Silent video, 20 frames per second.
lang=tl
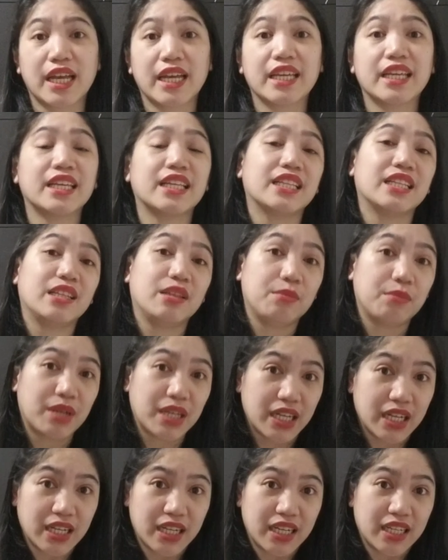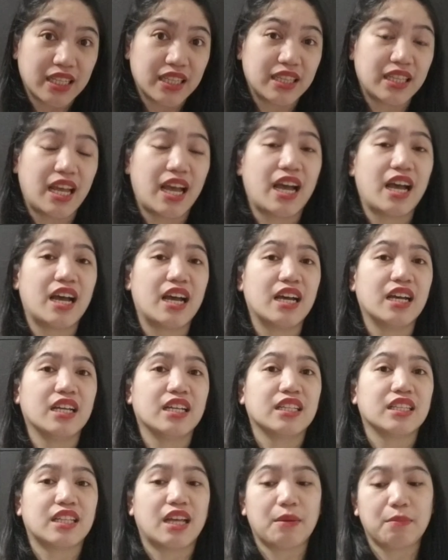ay hindi magaganda.
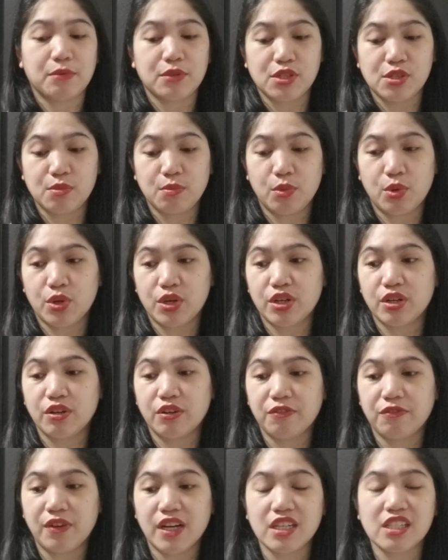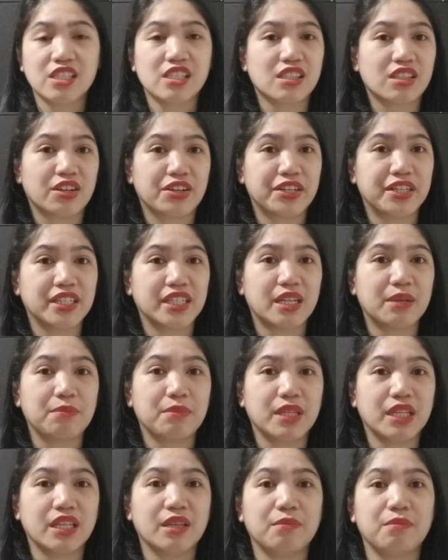Tapos, more of ang star na
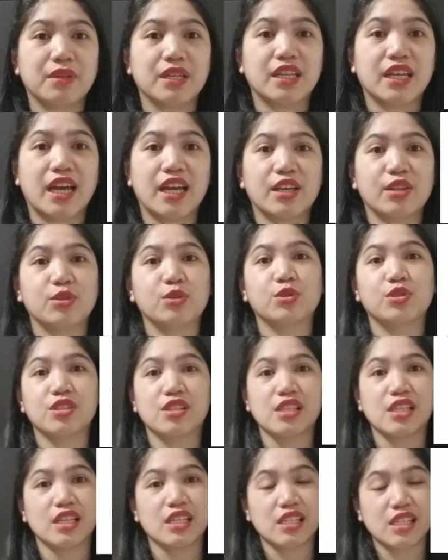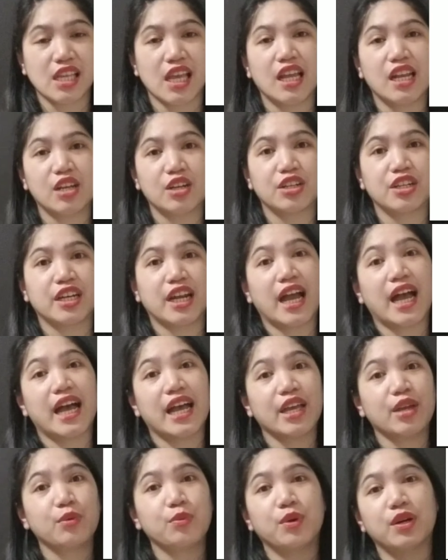binibigay dun sa seller
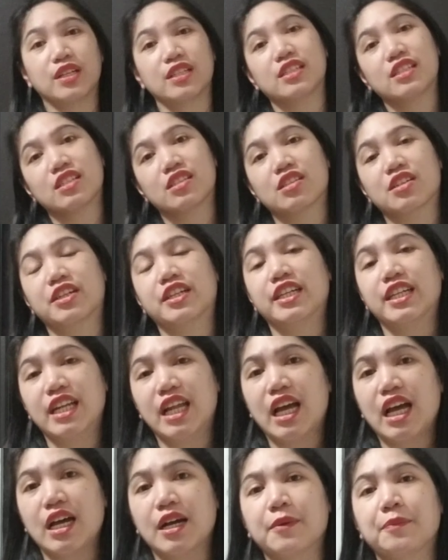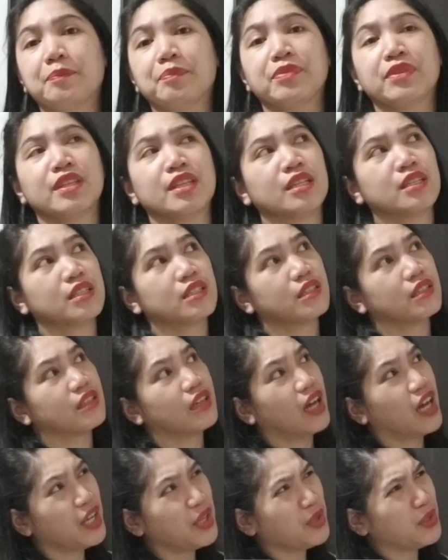ay one star lang.
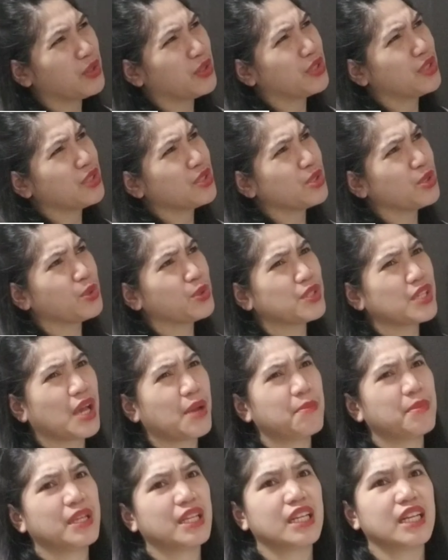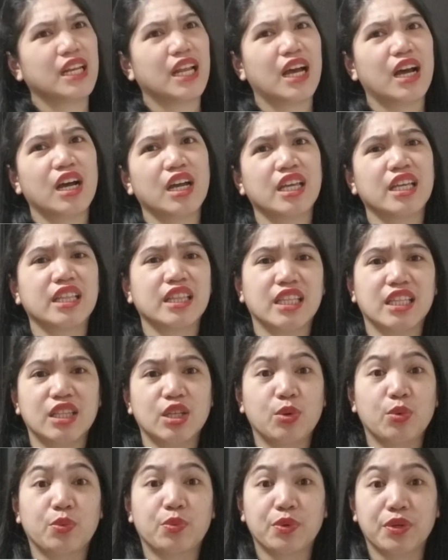Ayun, so sabi nila, hindi
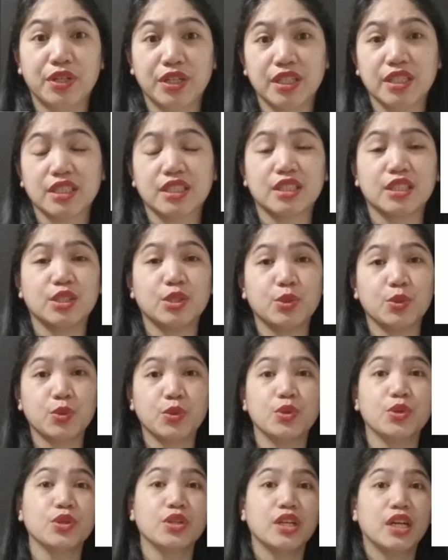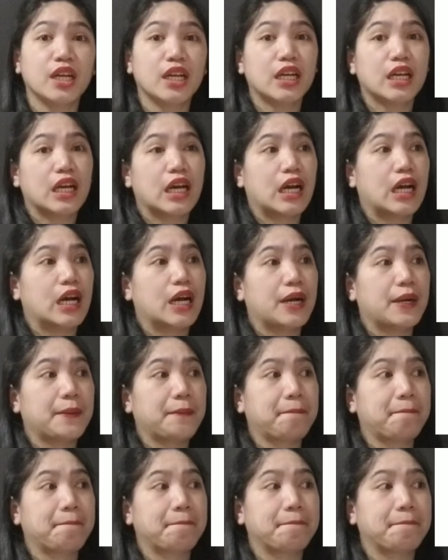daw worth yung, uh,